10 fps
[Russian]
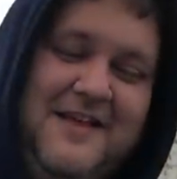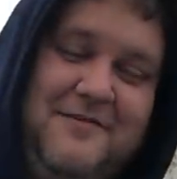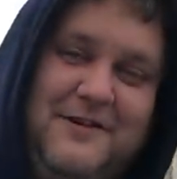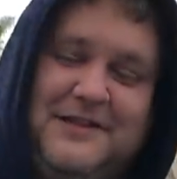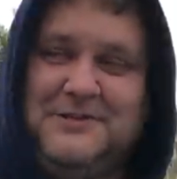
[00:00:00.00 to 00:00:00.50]

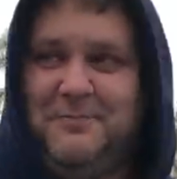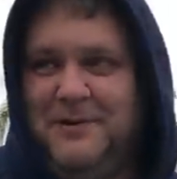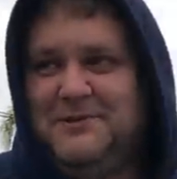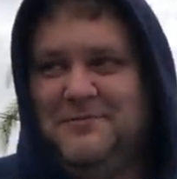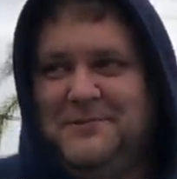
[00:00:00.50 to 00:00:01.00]
Вот, так что
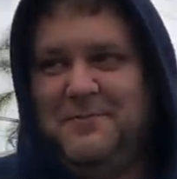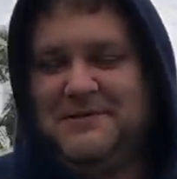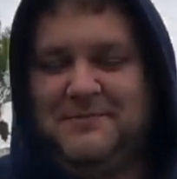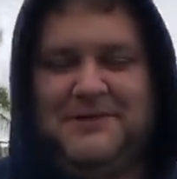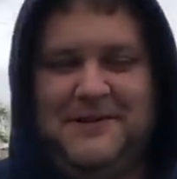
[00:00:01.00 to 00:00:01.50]
пойдемте
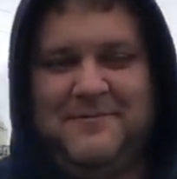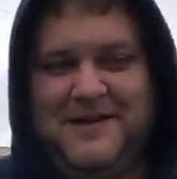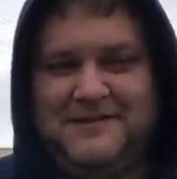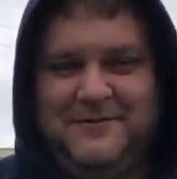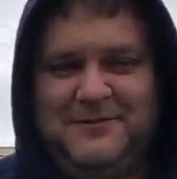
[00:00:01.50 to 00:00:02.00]
посмотрим,
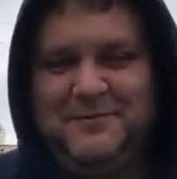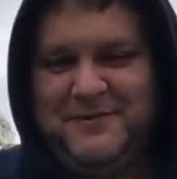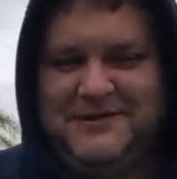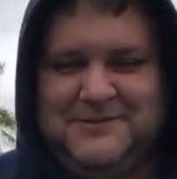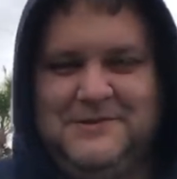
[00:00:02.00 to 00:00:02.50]
как там все
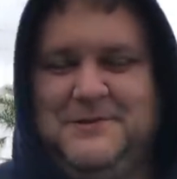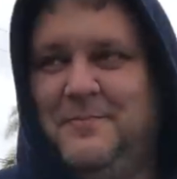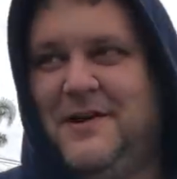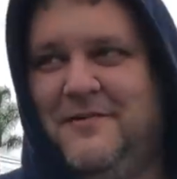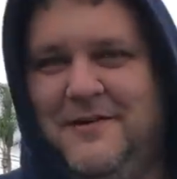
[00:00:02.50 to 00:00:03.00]
происходит,
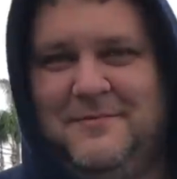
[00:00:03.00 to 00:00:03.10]
Пойдем.